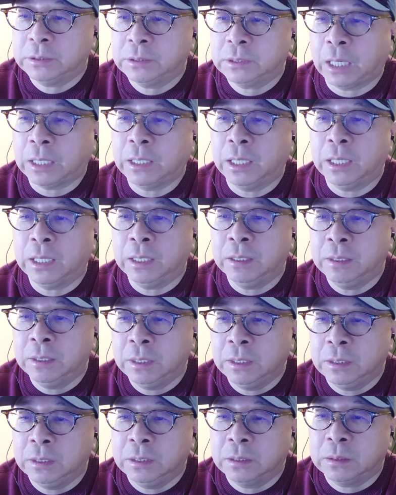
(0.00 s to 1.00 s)
当然了，
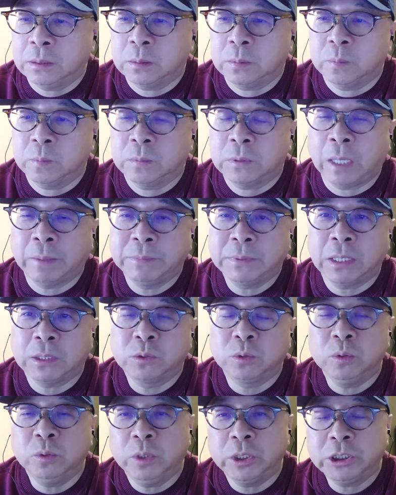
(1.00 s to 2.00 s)
他们在
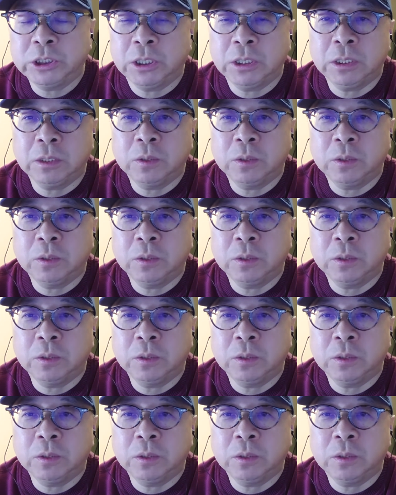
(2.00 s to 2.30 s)
中国设